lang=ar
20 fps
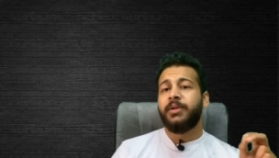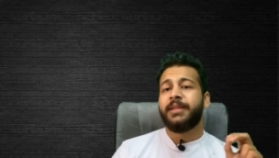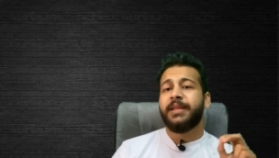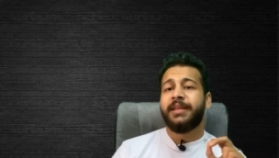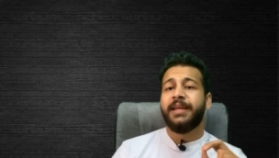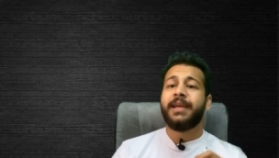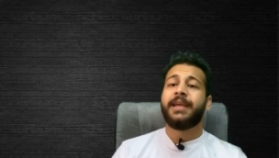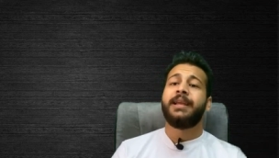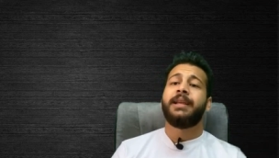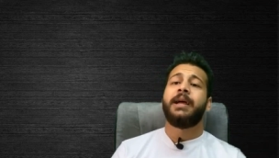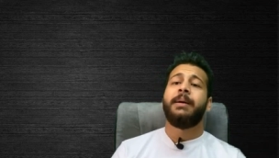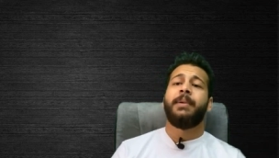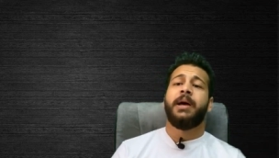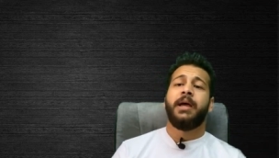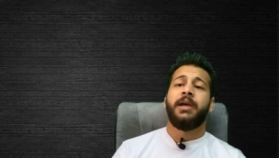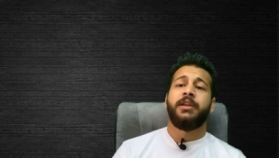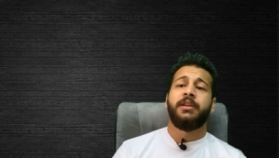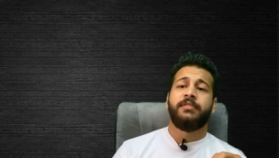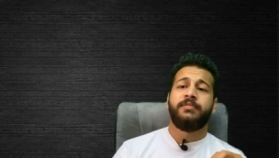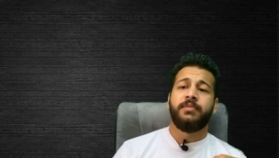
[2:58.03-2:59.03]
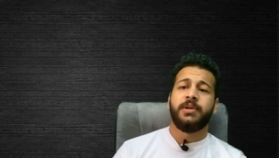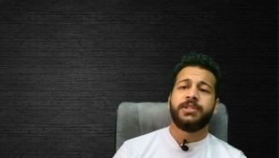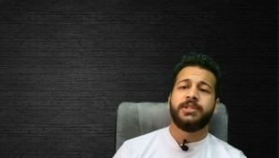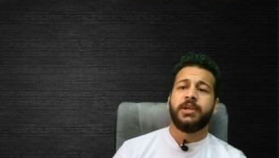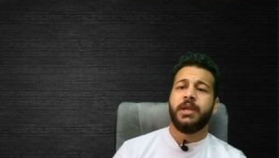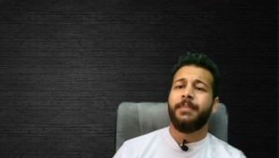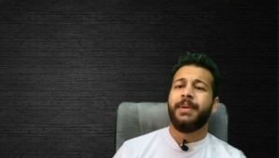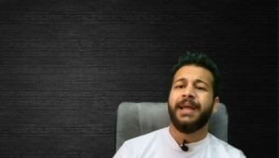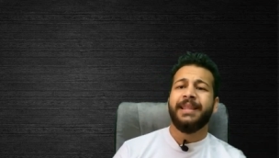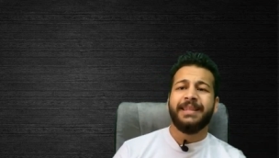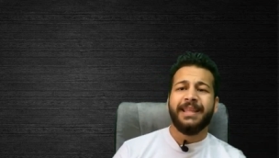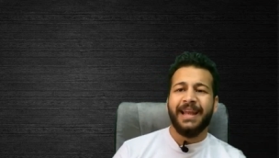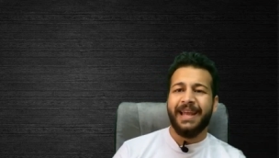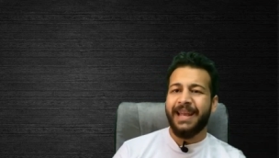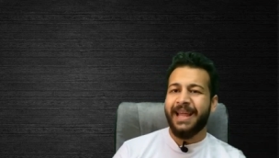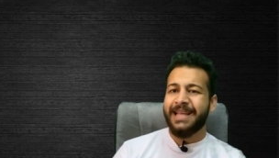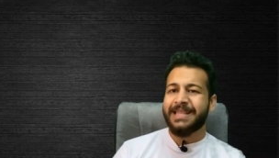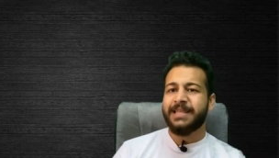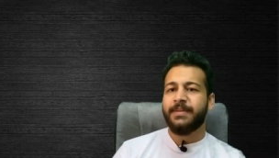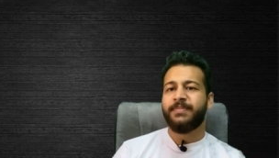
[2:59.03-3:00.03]
انت داخل جامعه هنا في مصر يبقى انت
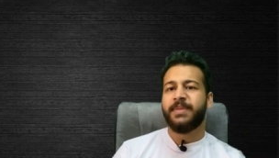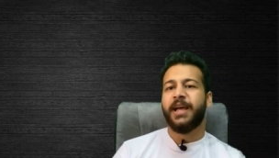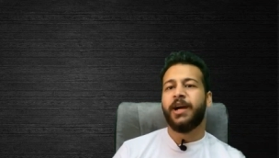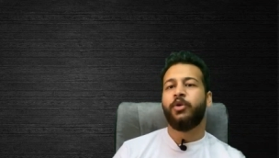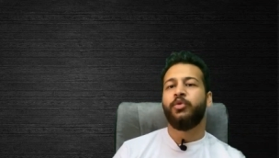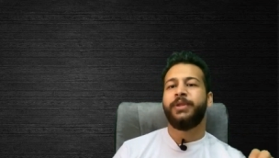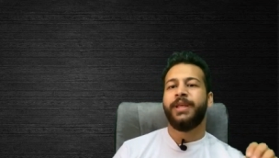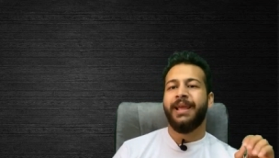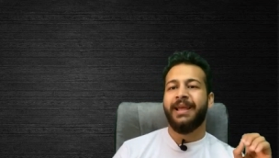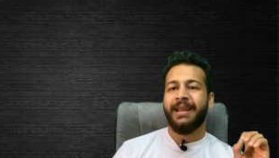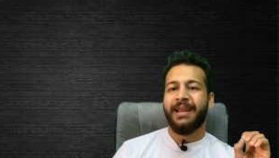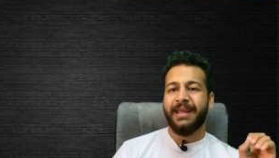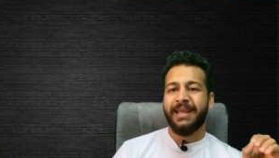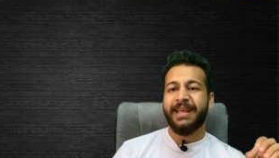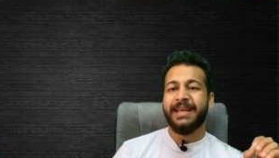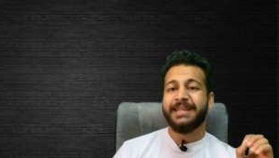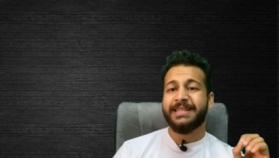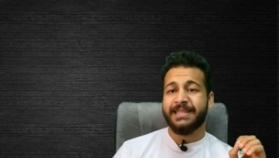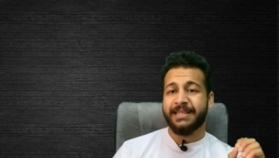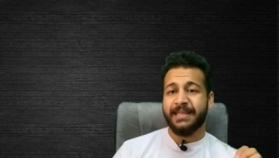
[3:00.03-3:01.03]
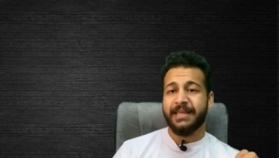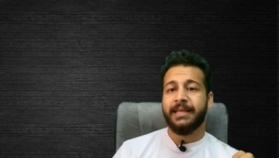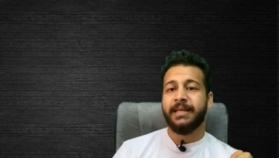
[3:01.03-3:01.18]
لازم تاخد الاي اس e